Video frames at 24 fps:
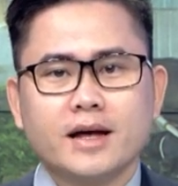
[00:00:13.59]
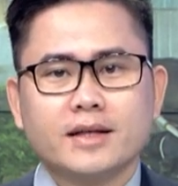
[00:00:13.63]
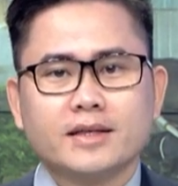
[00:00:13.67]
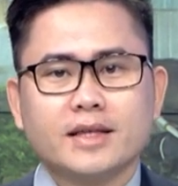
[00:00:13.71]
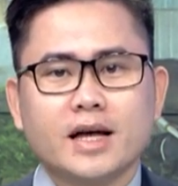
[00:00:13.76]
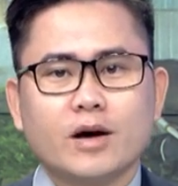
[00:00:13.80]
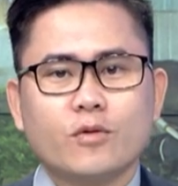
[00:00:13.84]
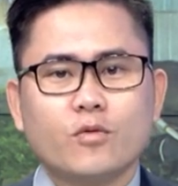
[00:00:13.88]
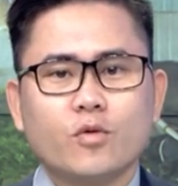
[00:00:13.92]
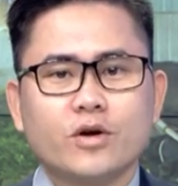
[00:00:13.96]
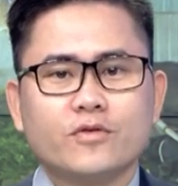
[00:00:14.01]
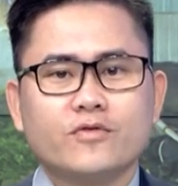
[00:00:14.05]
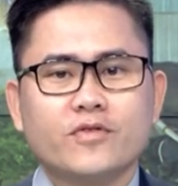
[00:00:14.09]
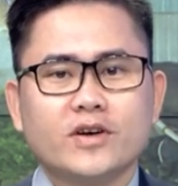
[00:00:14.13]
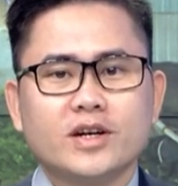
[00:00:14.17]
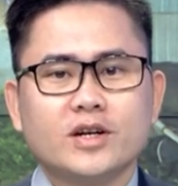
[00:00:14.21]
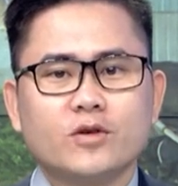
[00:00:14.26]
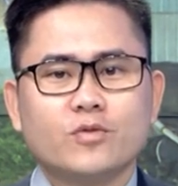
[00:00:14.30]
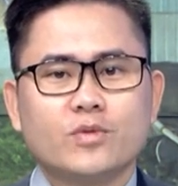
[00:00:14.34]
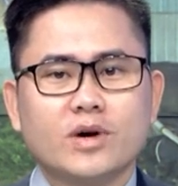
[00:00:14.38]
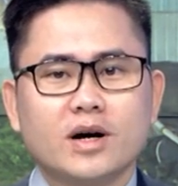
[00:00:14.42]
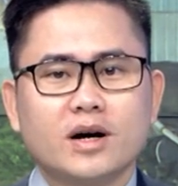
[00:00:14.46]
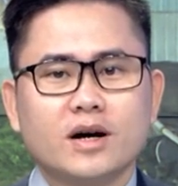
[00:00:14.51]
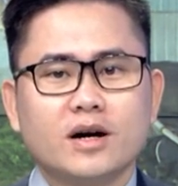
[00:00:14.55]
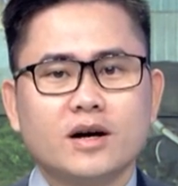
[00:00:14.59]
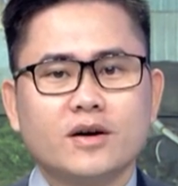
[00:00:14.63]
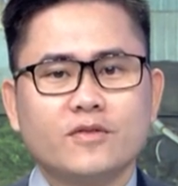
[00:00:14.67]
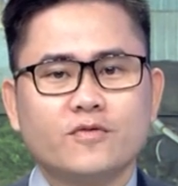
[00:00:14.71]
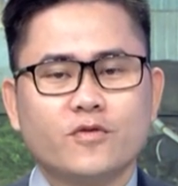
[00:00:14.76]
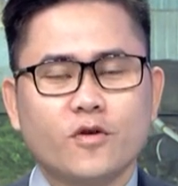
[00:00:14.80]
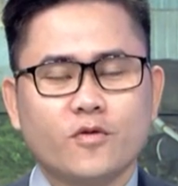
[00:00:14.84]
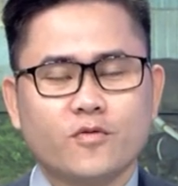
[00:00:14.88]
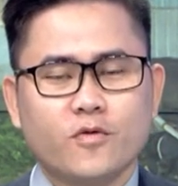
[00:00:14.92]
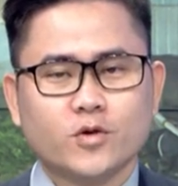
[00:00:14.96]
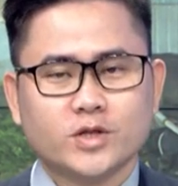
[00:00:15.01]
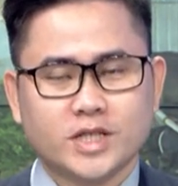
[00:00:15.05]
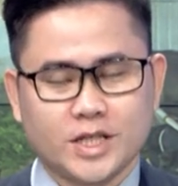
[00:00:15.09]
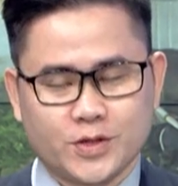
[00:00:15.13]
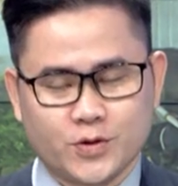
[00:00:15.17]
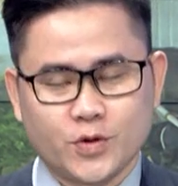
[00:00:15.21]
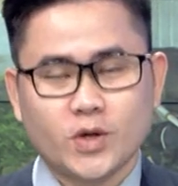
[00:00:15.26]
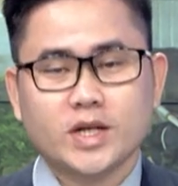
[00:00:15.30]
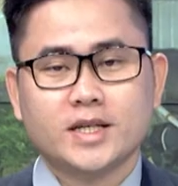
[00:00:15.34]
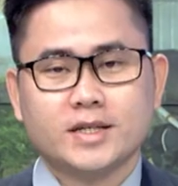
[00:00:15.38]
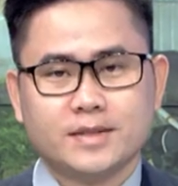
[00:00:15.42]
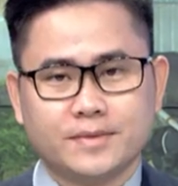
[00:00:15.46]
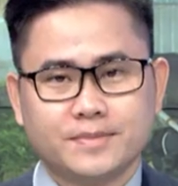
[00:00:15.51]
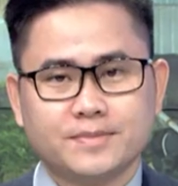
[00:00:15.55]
tạo nguồn phân hữu cơ phục vụ sản xuất.